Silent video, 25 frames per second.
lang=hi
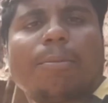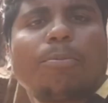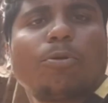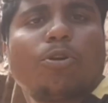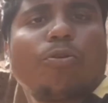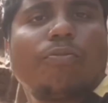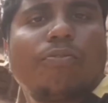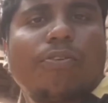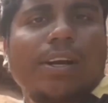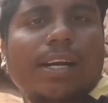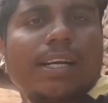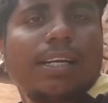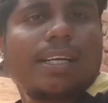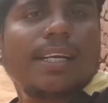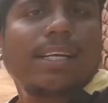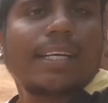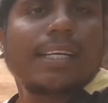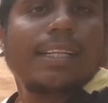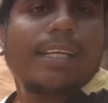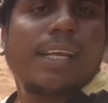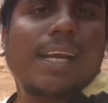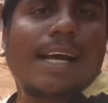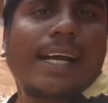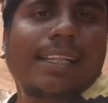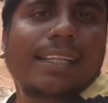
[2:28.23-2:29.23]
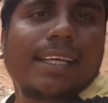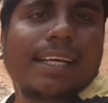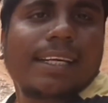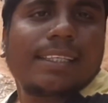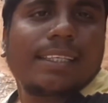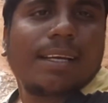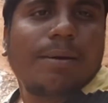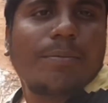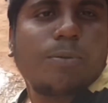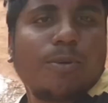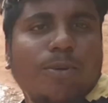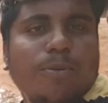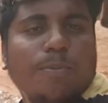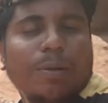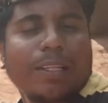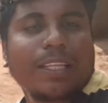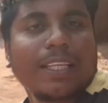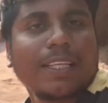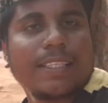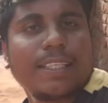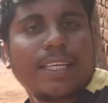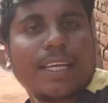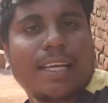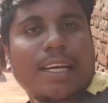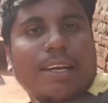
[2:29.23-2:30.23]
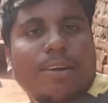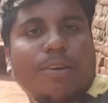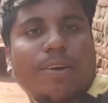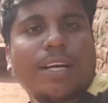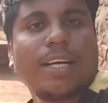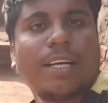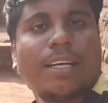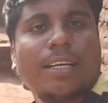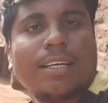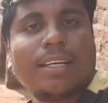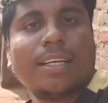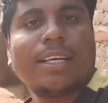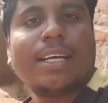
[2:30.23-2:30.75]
आप लोग को फ्रंट करके दिखाते हैं ऐसे आप लोग को पता चल रहा होगा